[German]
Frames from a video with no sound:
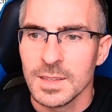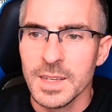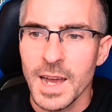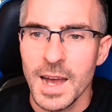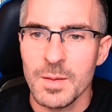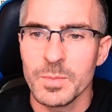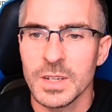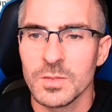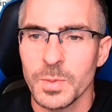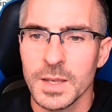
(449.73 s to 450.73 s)
Die haben
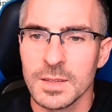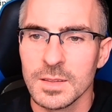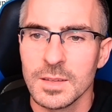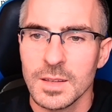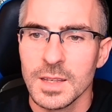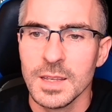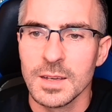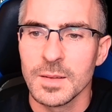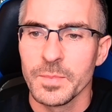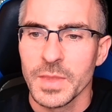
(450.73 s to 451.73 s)
entsprechend
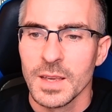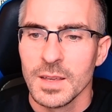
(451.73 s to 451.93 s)
hier